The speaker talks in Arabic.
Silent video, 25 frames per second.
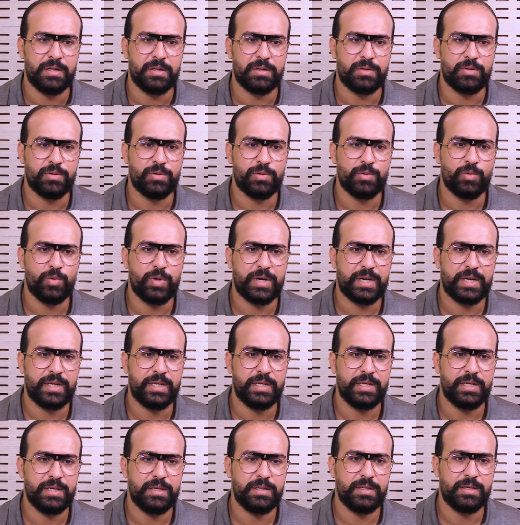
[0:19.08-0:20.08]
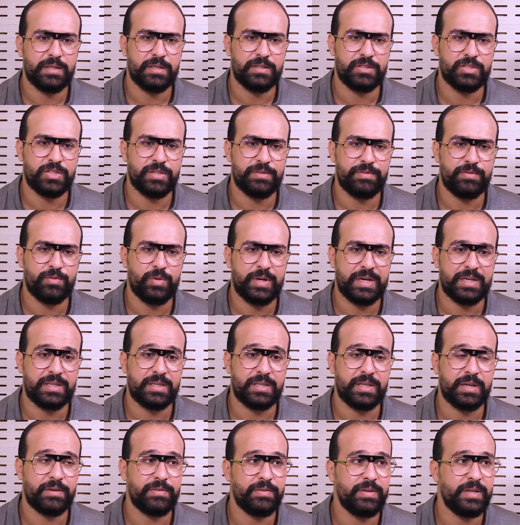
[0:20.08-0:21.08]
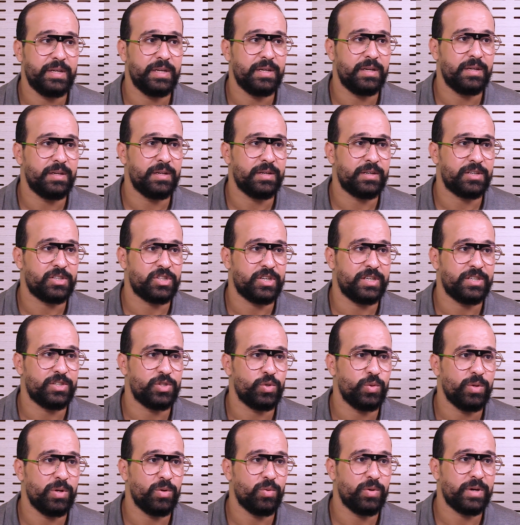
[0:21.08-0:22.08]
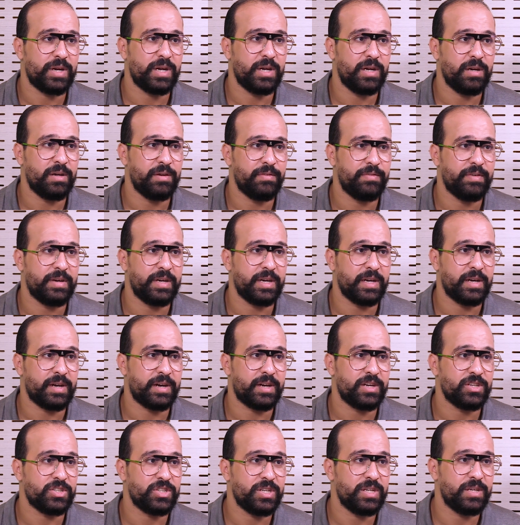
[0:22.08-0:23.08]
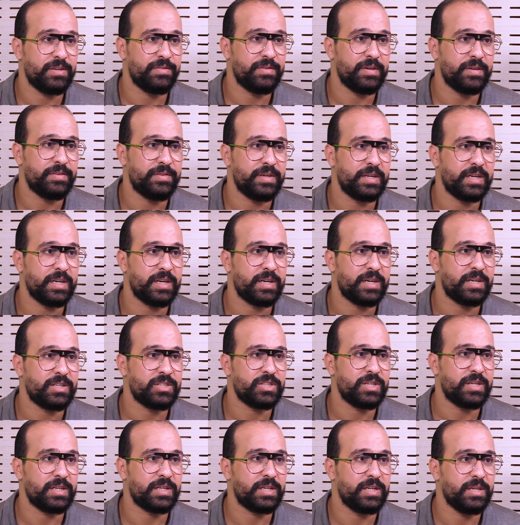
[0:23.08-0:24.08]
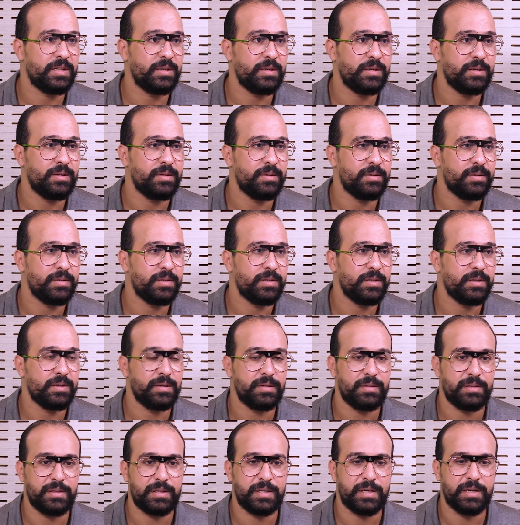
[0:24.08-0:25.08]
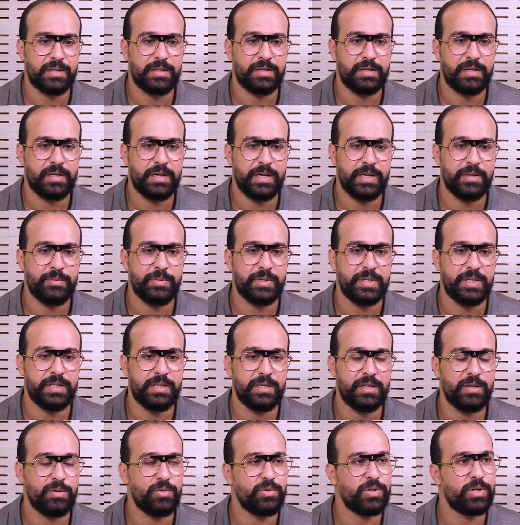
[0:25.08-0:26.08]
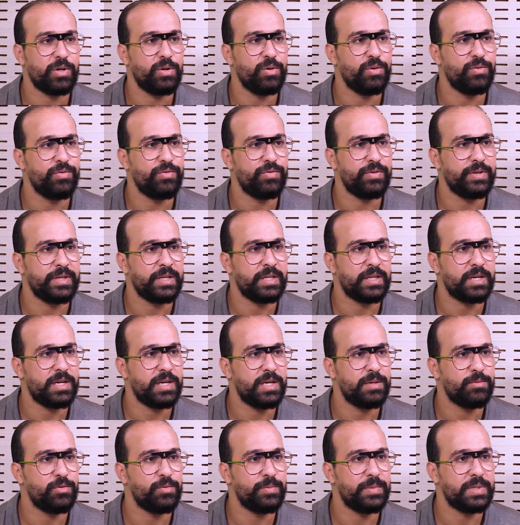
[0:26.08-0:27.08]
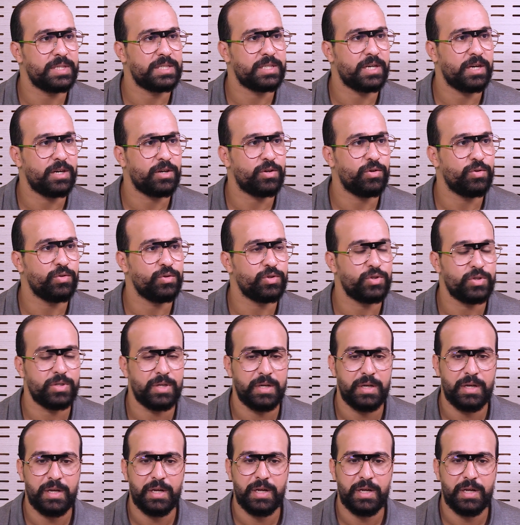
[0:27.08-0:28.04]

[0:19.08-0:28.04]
نكونوا واقعيين جا في واحد الظرفيه اللي رجعنا شويه للوراء لفريق الرجاء ففريق الرجاء كان كان اللاعبين ديالو دخلوا في اضراب وما التحقوش